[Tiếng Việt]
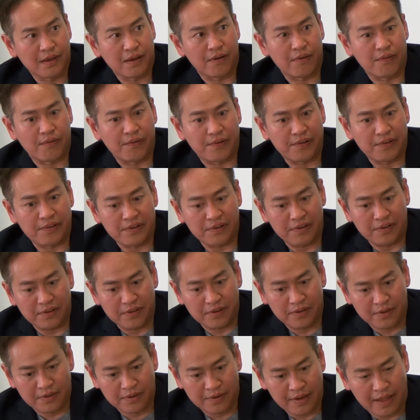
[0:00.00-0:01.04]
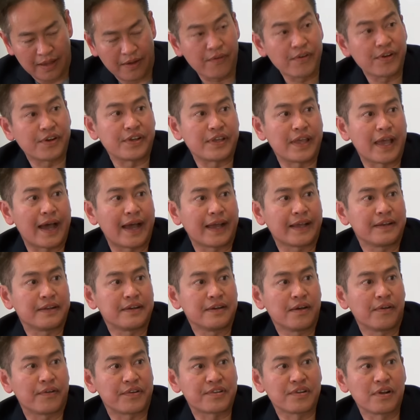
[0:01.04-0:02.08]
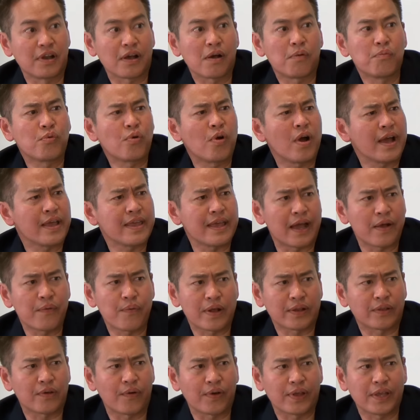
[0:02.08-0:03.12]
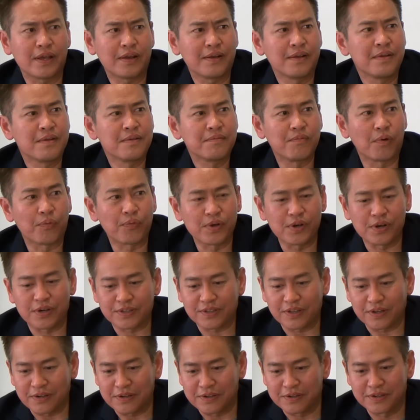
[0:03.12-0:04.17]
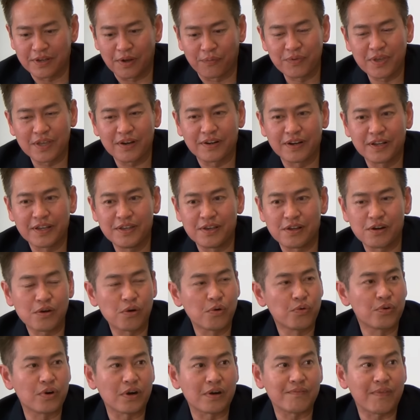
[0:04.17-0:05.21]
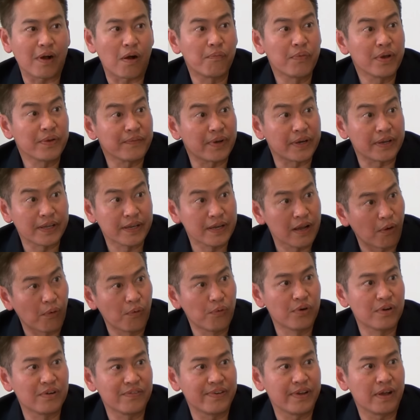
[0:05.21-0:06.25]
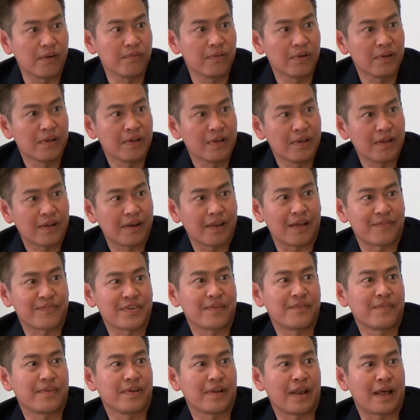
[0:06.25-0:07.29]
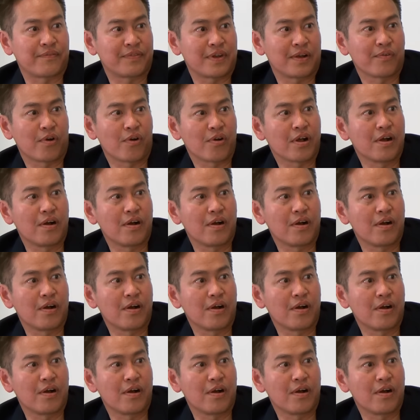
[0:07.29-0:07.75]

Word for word: rồi lại có người dạy nữa hồi xưa là không có ai dạy hoàn toàn hết một người tự giống như đi giữa khu rừng mà không biết mình đi đâu nữa phải không làm sao làm sao có